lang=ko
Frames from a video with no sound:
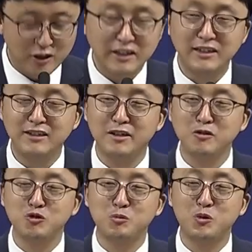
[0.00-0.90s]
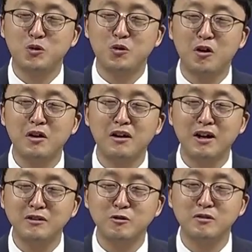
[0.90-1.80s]
이삭 줍도록
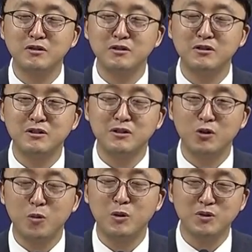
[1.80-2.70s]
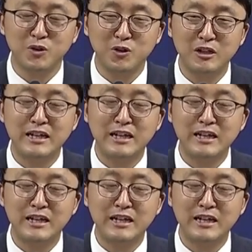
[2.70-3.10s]
허락하는 것을 넘어서